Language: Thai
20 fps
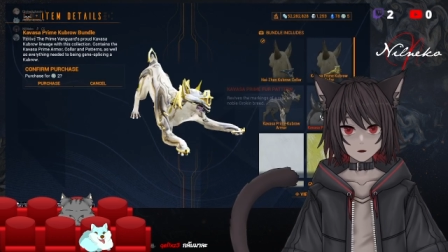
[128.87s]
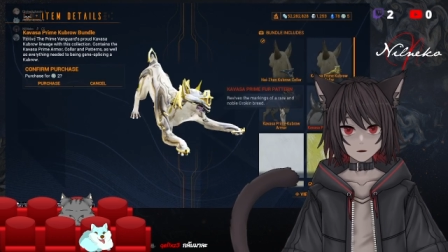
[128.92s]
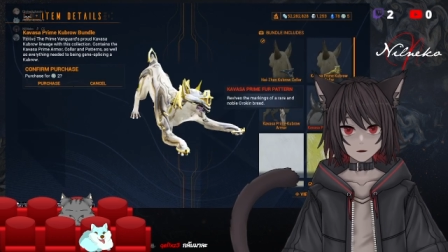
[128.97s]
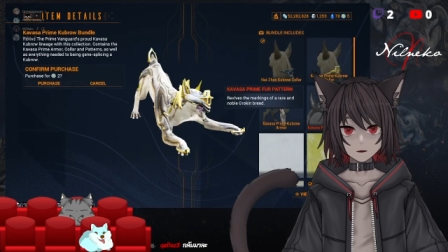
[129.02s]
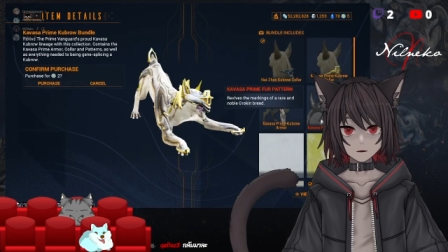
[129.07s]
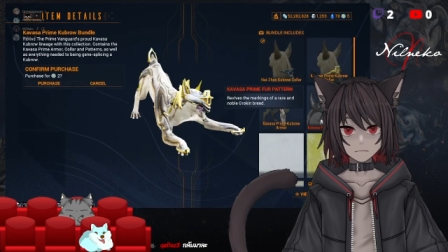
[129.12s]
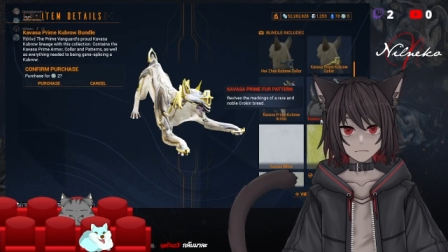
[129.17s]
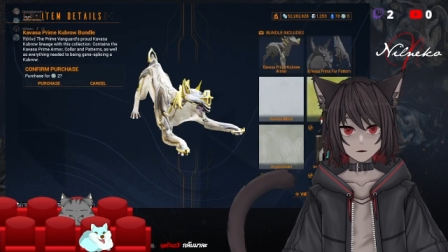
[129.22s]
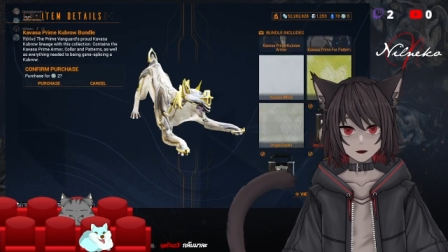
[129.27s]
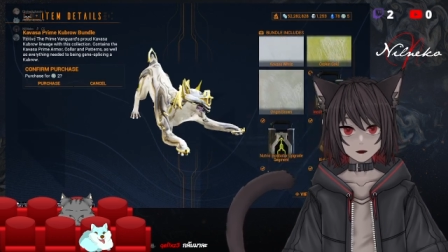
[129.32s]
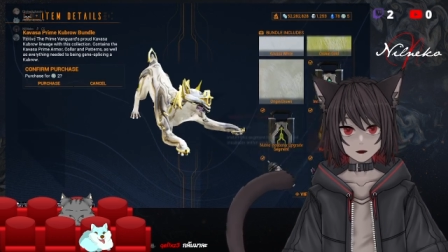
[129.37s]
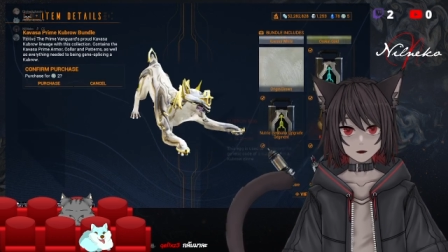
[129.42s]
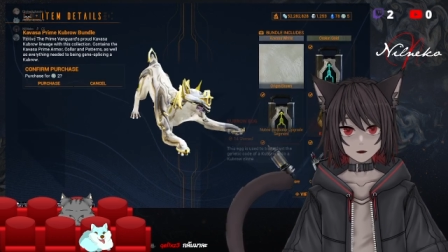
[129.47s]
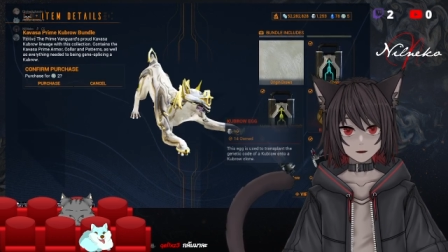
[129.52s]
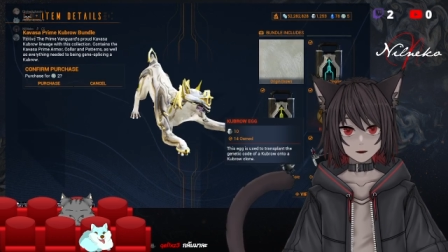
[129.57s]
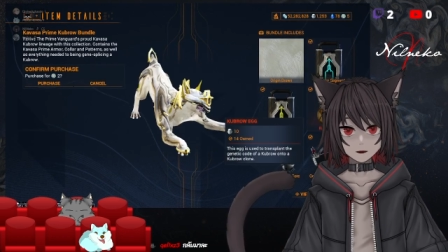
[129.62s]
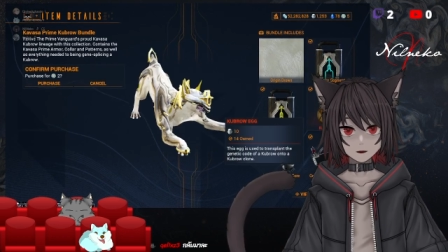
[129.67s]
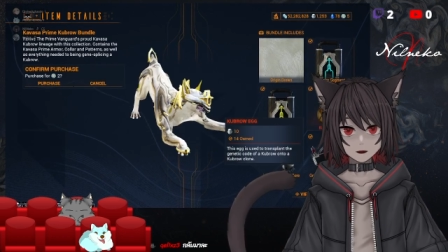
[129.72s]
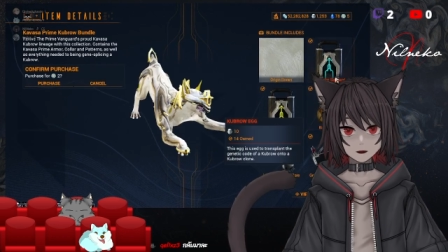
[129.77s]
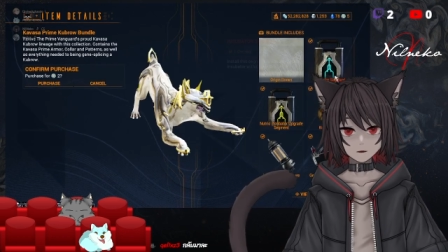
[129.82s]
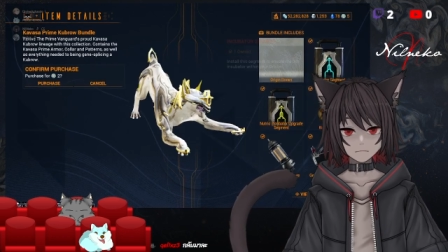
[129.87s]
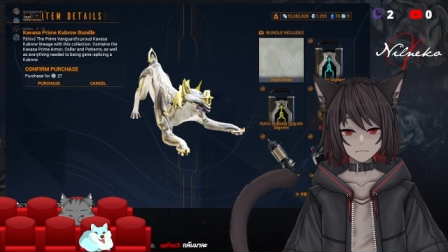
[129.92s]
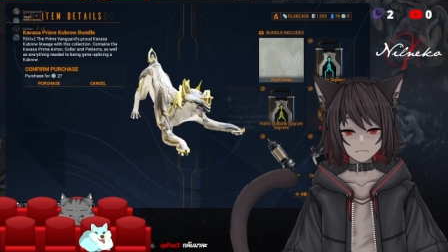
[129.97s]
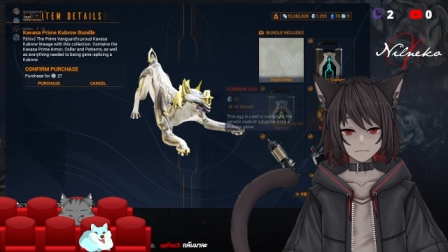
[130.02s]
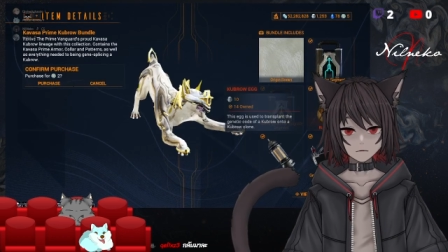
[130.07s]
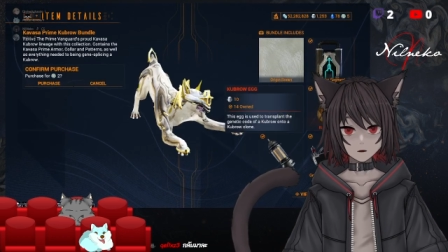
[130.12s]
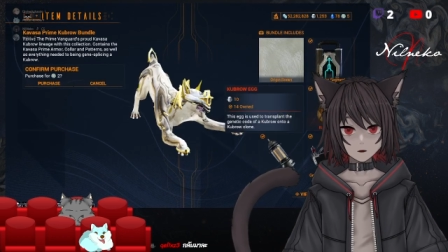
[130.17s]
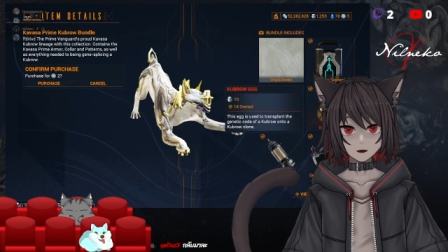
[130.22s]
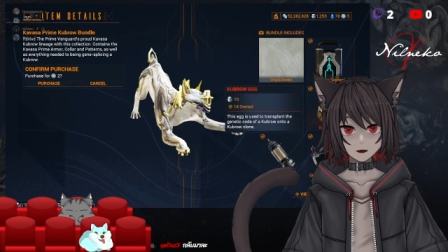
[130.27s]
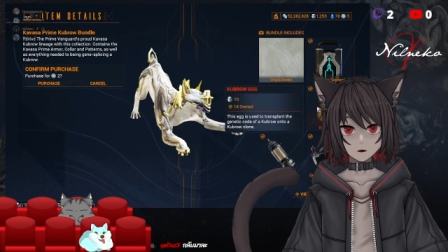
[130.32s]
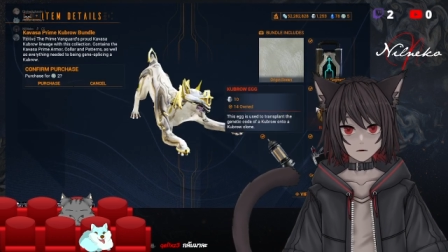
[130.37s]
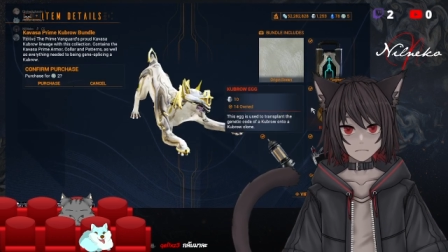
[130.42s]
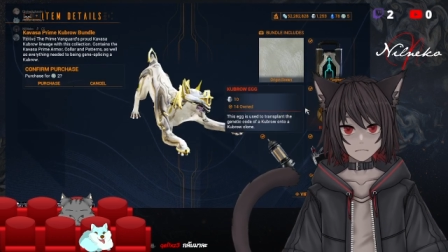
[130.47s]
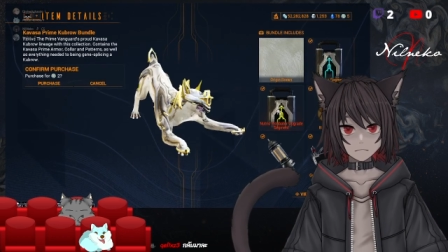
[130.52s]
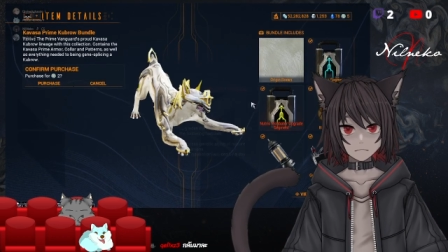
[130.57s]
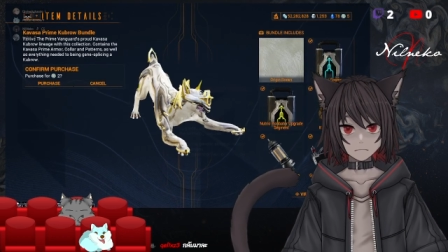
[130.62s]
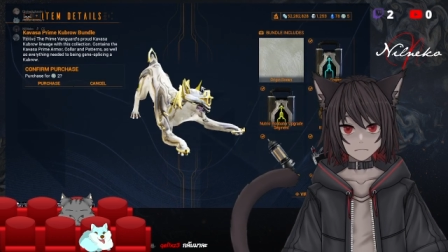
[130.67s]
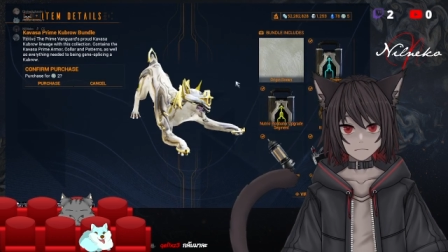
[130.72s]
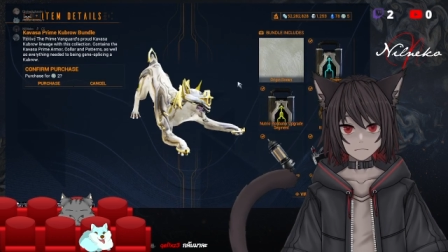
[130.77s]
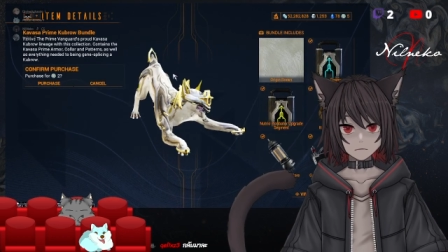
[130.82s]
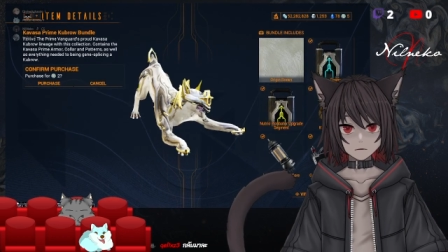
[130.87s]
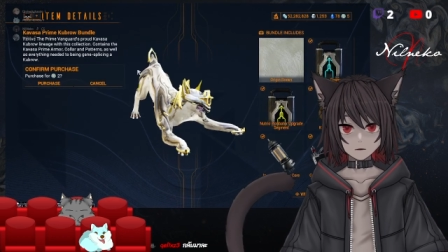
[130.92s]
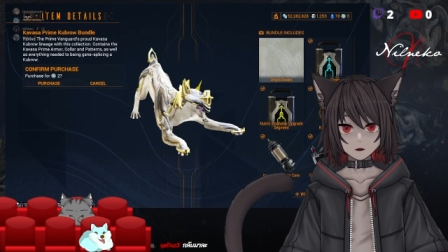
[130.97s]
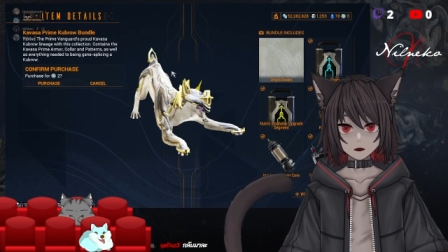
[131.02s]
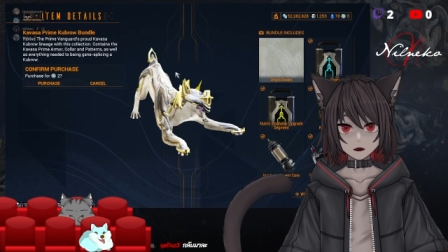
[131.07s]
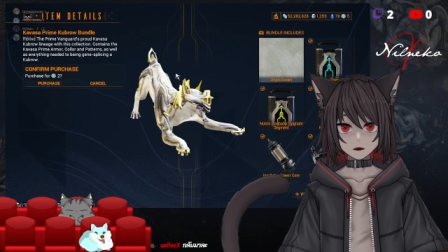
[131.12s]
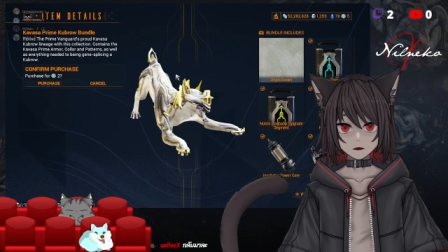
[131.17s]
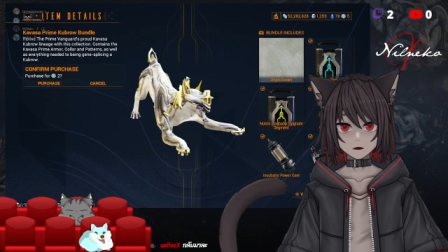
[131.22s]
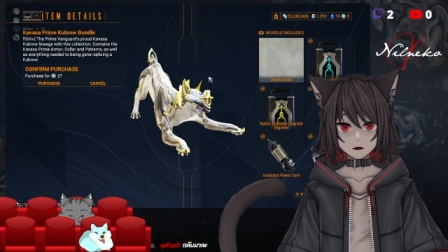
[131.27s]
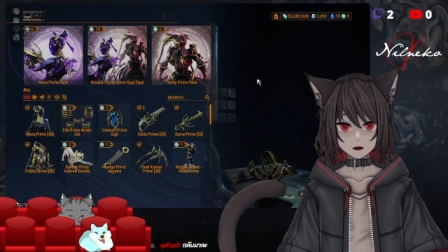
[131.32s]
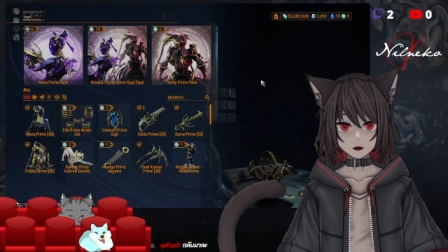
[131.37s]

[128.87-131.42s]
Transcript: งๆมันหาได้แหละไอ้พวกไข่คุโบอ่ะแต่ก็นะ